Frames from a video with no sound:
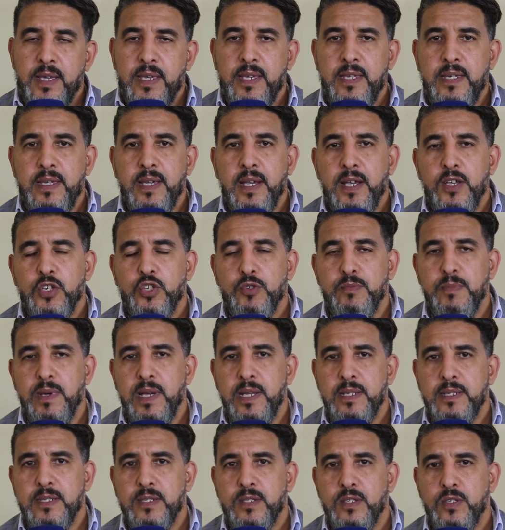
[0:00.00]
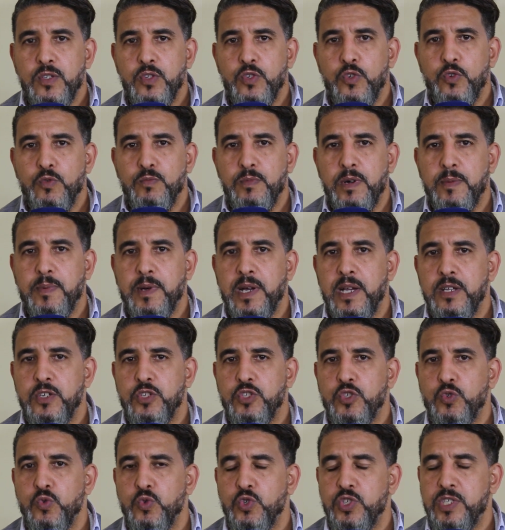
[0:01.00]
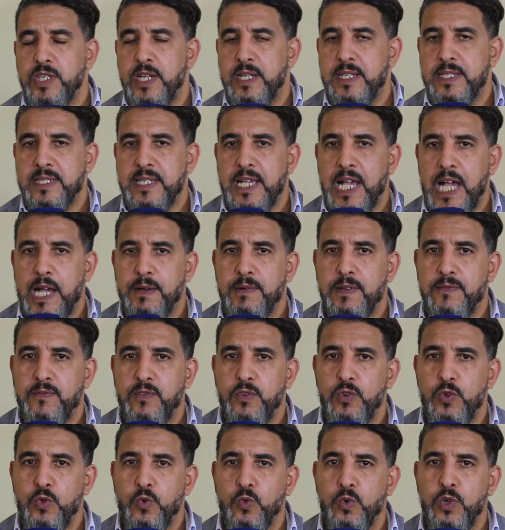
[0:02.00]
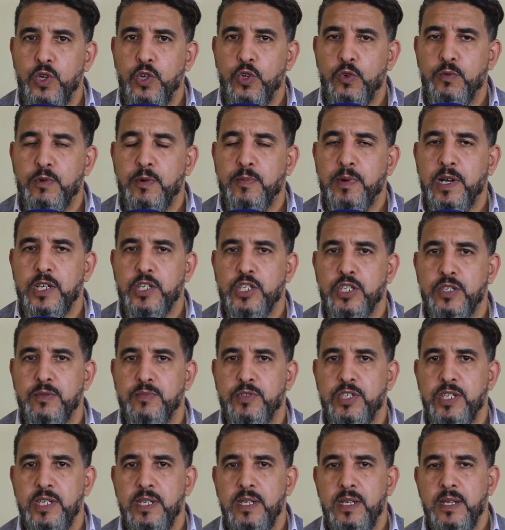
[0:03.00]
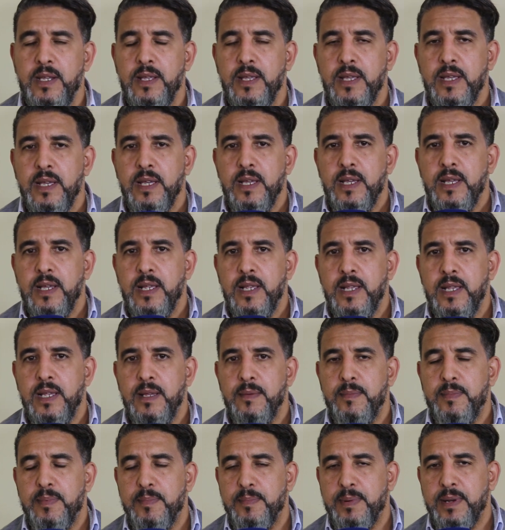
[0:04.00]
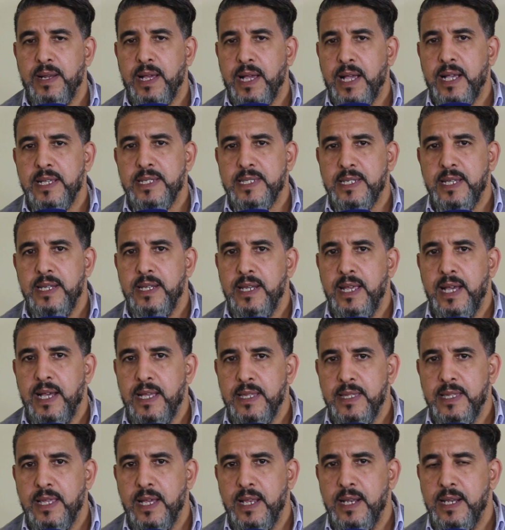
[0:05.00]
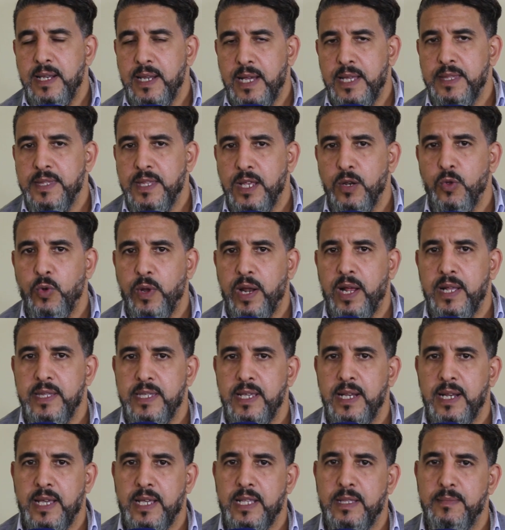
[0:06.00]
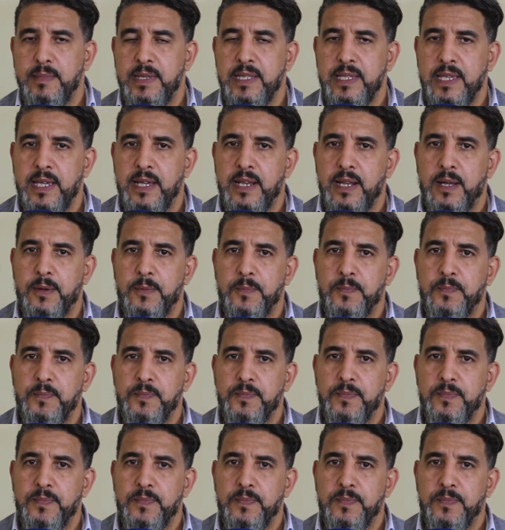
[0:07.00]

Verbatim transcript: هي حشمات وما بغاش توجه للصحافه في الاول وما بغاش تمشي آه، بالاخص ان عندها عندها الوراء ديال الخدمه ديالها